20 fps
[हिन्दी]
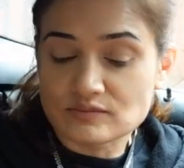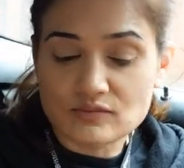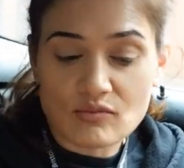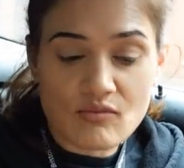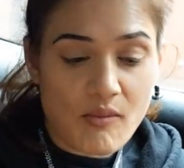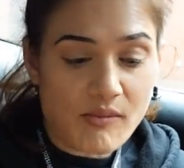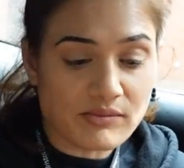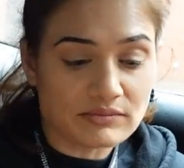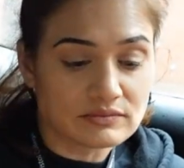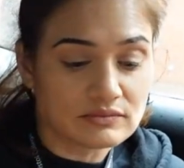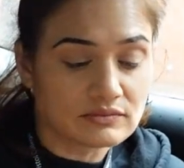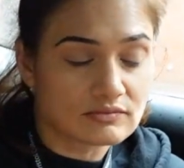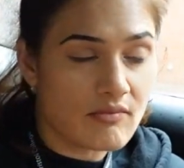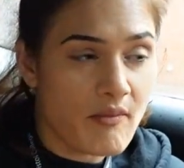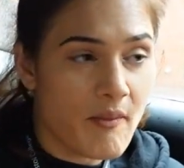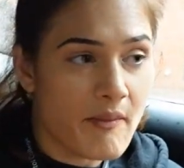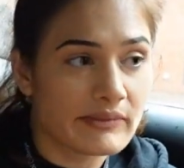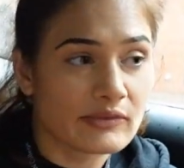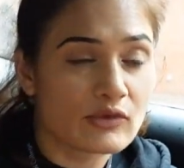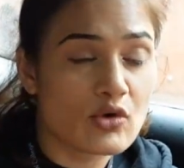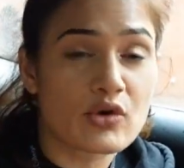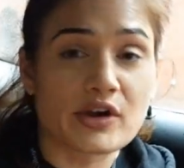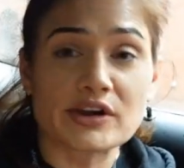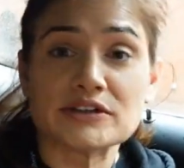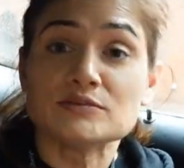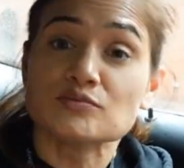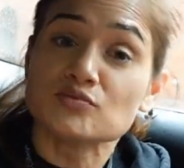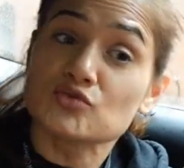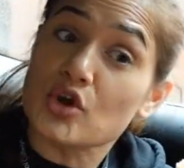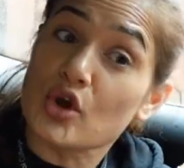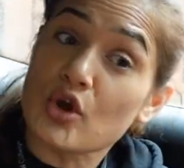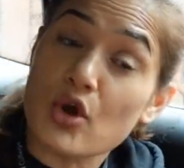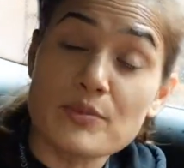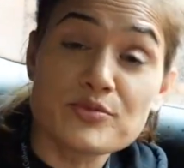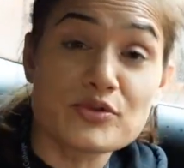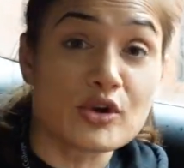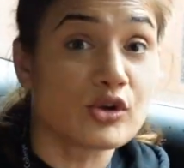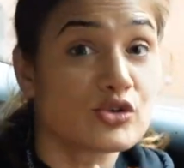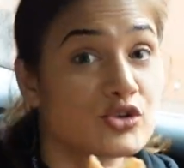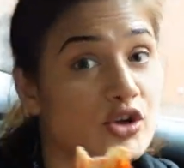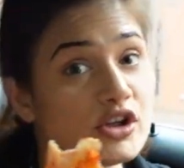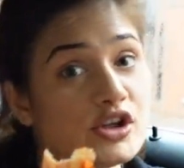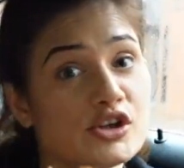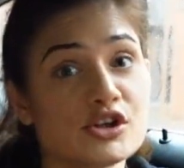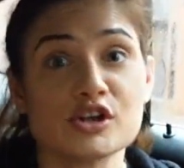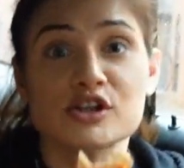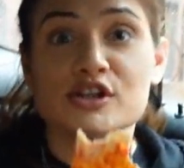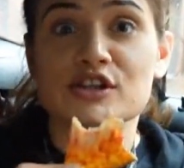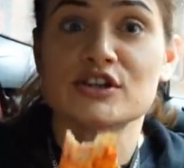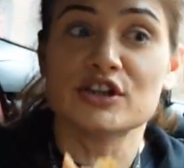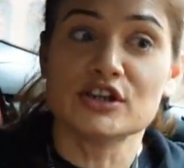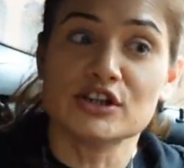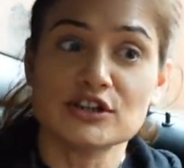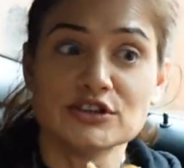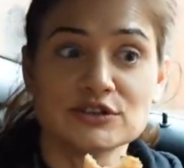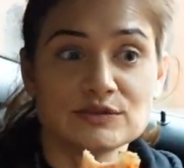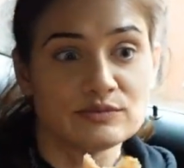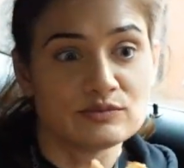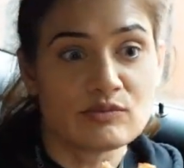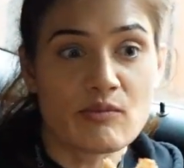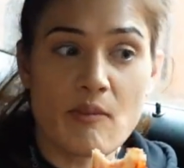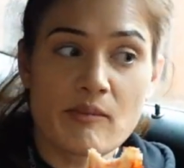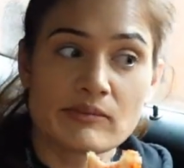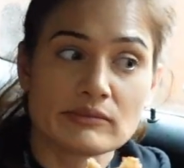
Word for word: दैट हैपेंड ओके चलो अब चलो जल्दी जल्दी देयर वाज